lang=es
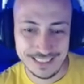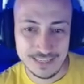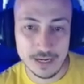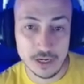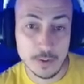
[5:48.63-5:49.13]

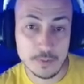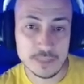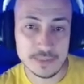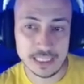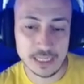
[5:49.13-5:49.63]
Vale, no vamos a
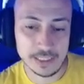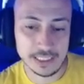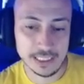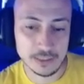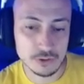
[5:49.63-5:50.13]
matar la
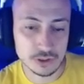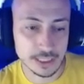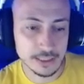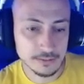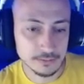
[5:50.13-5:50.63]
Valquiria
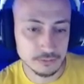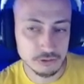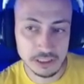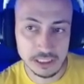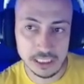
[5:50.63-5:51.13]
justa, ¿eh? Yo
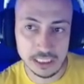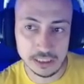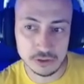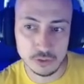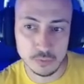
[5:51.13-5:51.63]

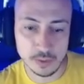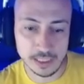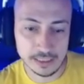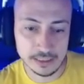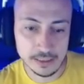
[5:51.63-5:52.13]
aquí soy muy
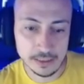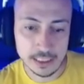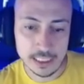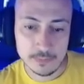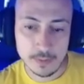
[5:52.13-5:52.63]
valiente.
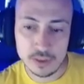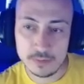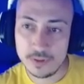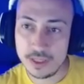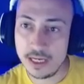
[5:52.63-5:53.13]
Vamos a
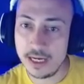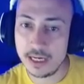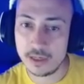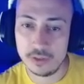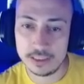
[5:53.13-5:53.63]

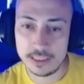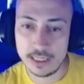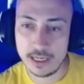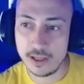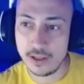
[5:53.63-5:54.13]
empezar con
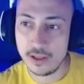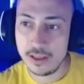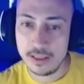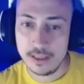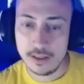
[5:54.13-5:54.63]
esta
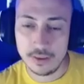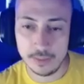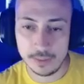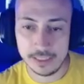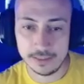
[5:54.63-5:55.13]

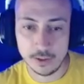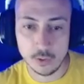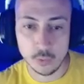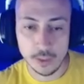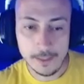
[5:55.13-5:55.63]
celebrante
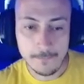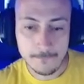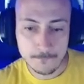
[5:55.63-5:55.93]
cruel.